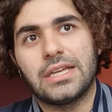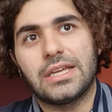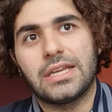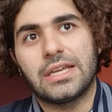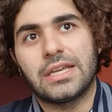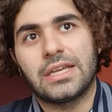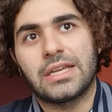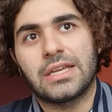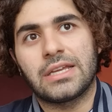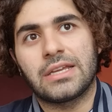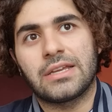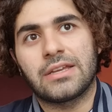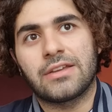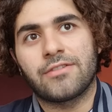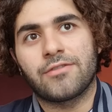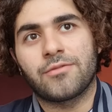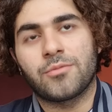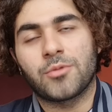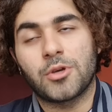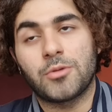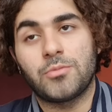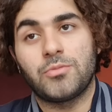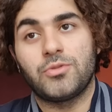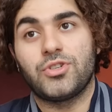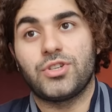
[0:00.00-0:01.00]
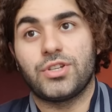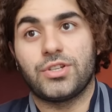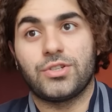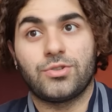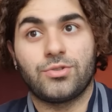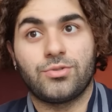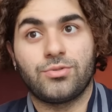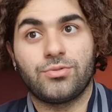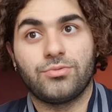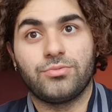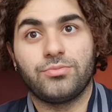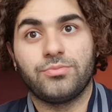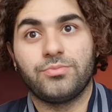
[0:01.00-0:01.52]
e, w moim
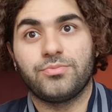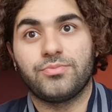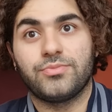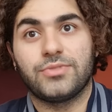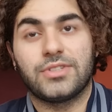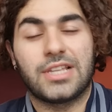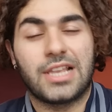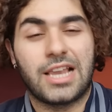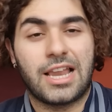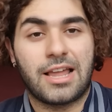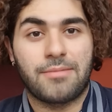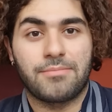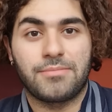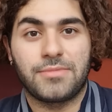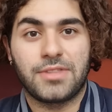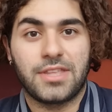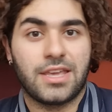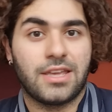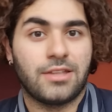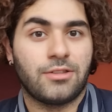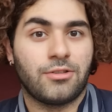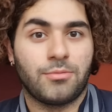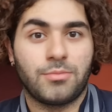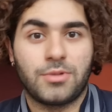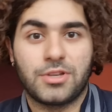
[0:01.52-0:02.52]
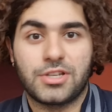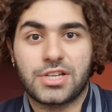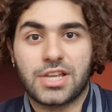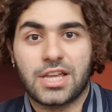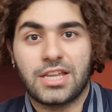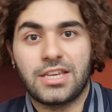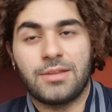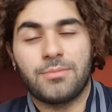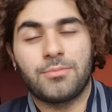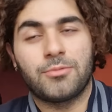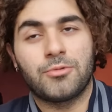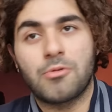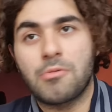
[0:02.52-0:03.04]
życiu. Dla mnie to
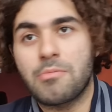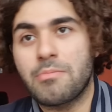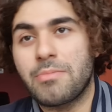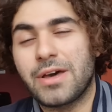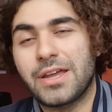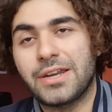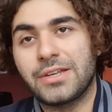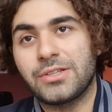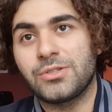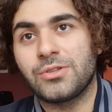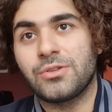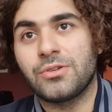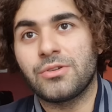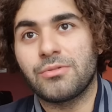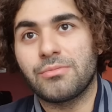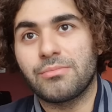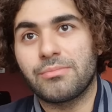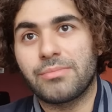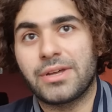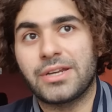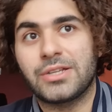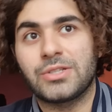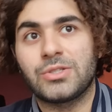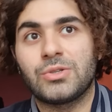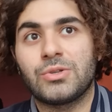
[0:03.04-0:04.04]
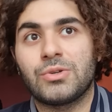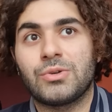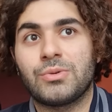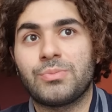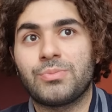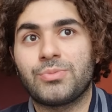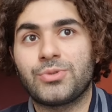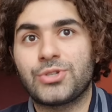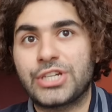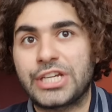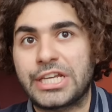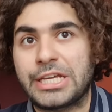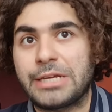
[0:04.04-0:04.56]
mieszkanie było bardzo, bardzo
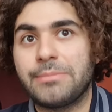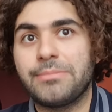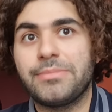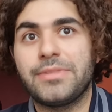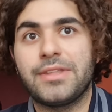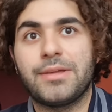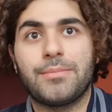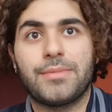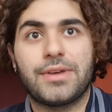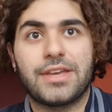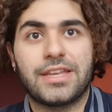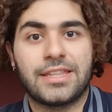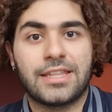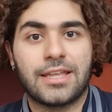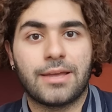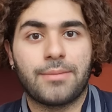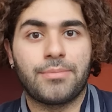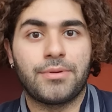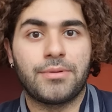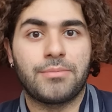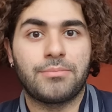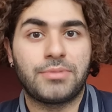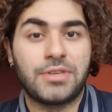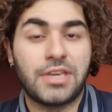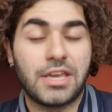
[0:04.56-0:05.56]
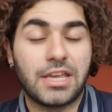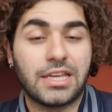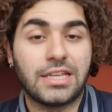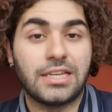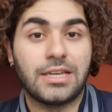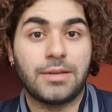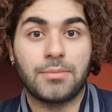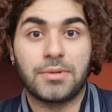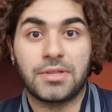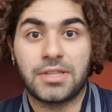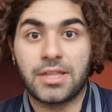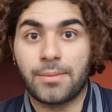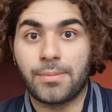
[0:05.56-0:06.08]
przyjemnym etapem,
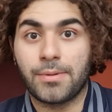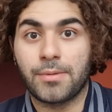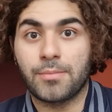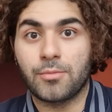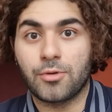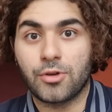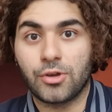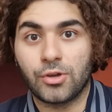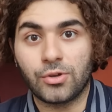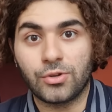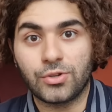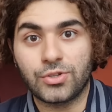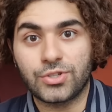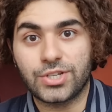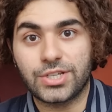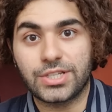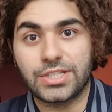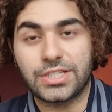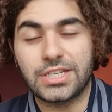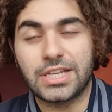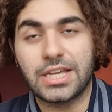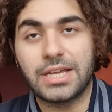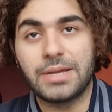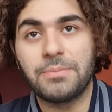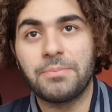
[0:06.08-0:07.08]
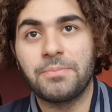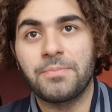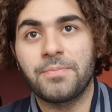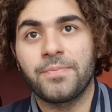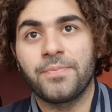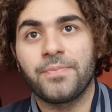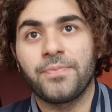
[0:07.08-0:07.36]
pięknym etapem mojego życia